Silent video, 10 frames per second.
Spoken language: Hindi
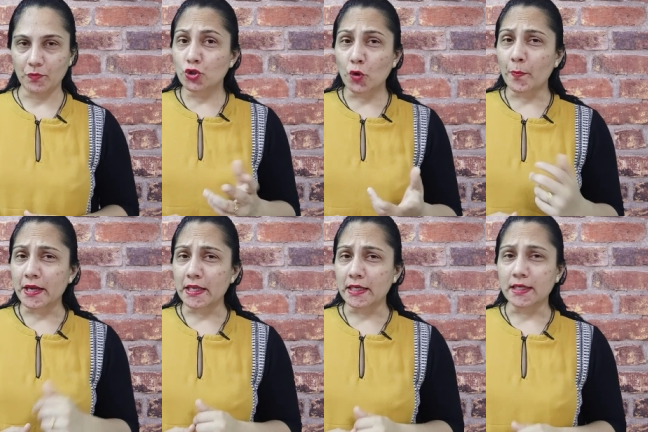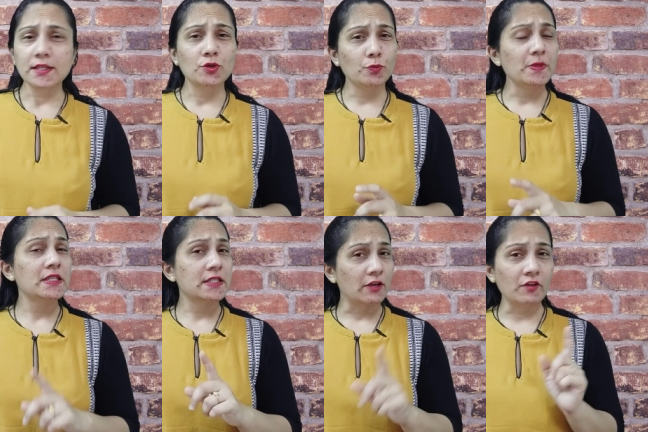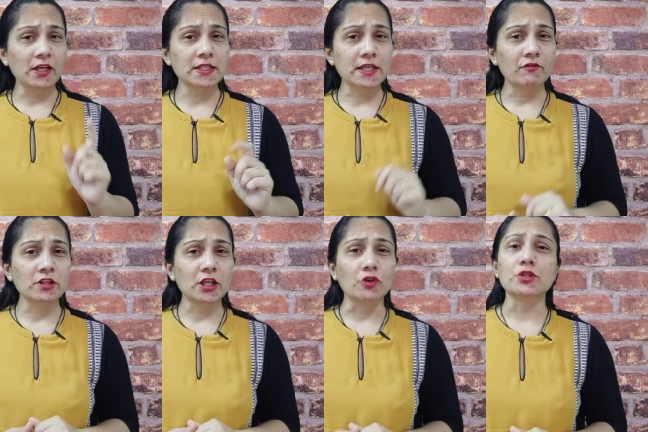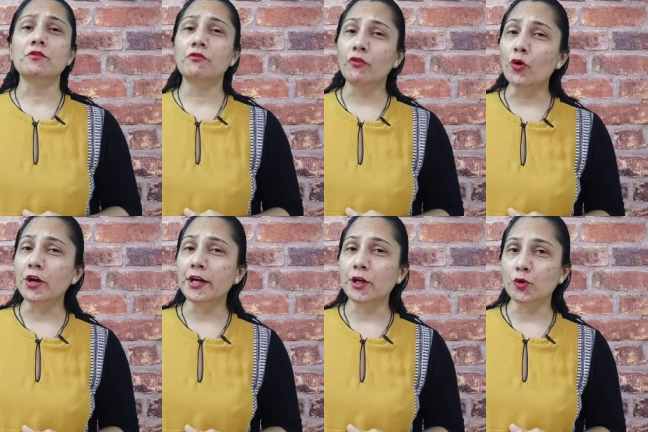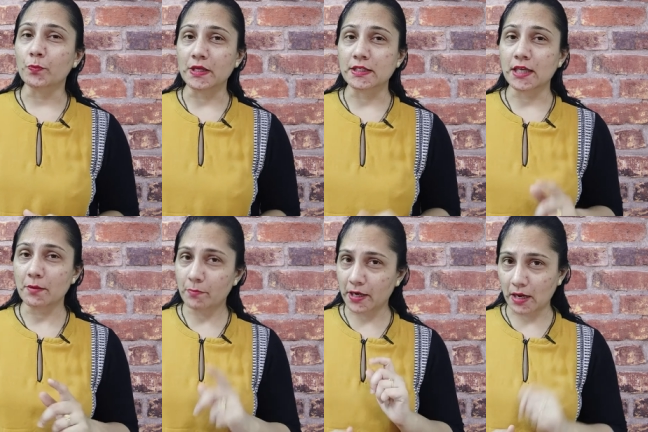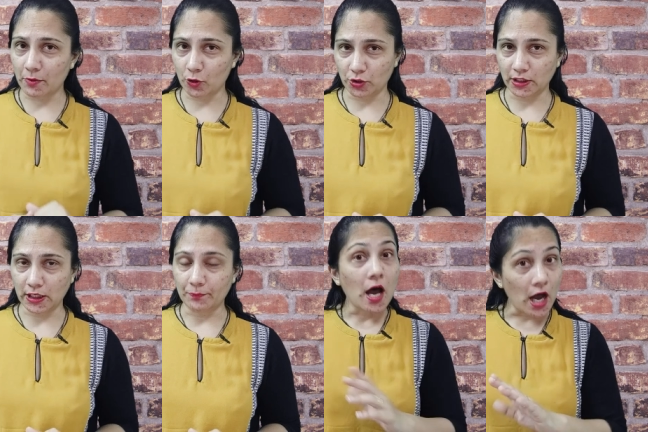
जो महीने के रुपीज सेवेंटी सेवन थाउजेंड फोर हंड्रेड रुपीज के बराबर होता था